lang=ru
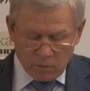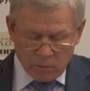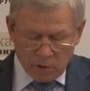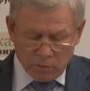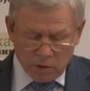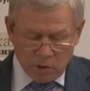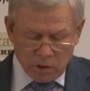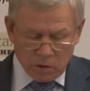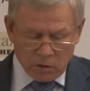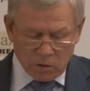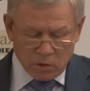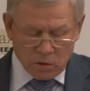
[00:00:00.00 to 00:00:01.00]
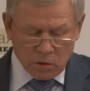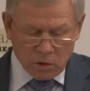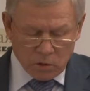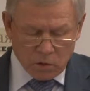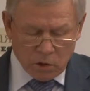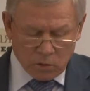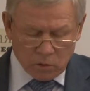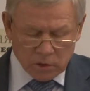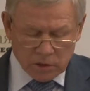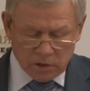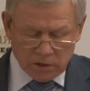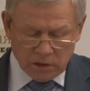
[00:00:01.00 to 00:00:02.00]
по мнению
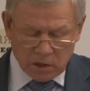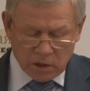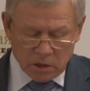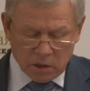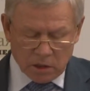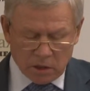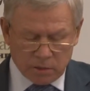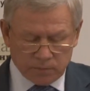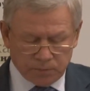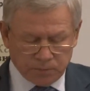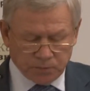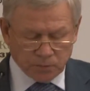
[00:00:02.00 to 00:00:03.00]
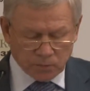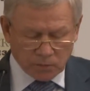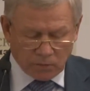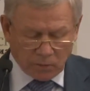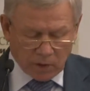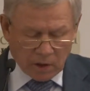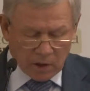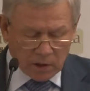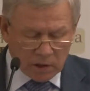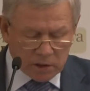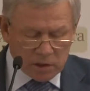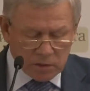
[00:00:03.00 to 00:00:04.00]
руководства страны,
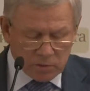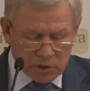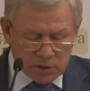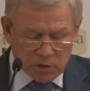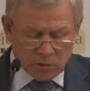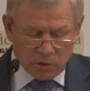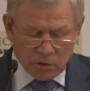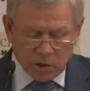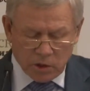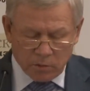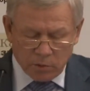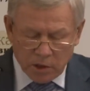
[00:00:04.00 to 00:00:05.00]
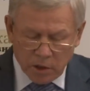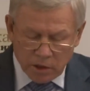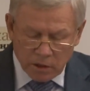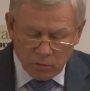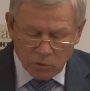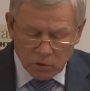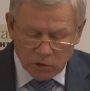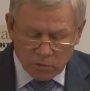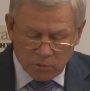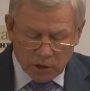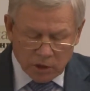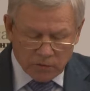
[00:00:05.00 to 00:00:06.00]
если мы сегодня пока не можем
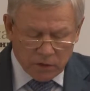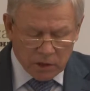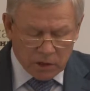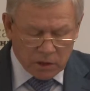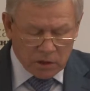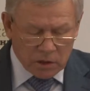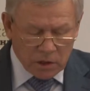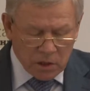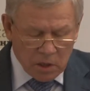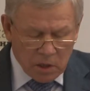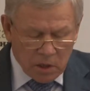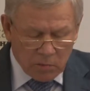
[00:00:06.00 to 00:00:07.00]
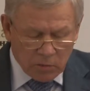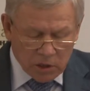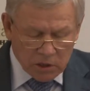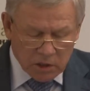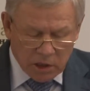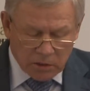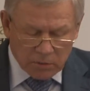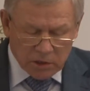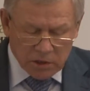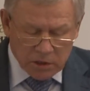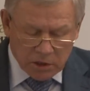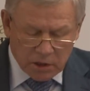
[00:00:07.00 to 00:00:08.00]
предотвратить масштабное
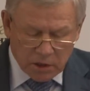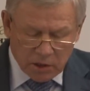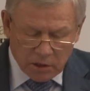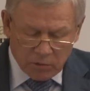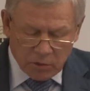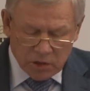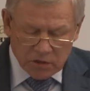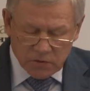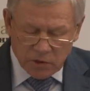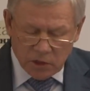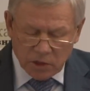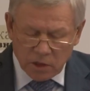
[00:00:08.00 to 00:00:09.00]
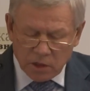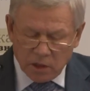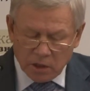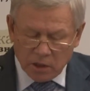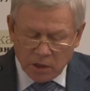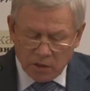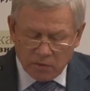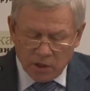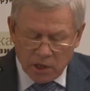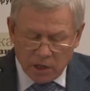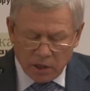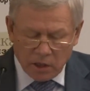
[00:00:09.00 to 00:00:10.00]
стихийное бедствие техногенной
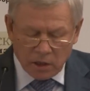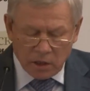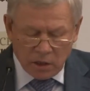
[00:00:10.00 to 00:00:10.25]
аварии,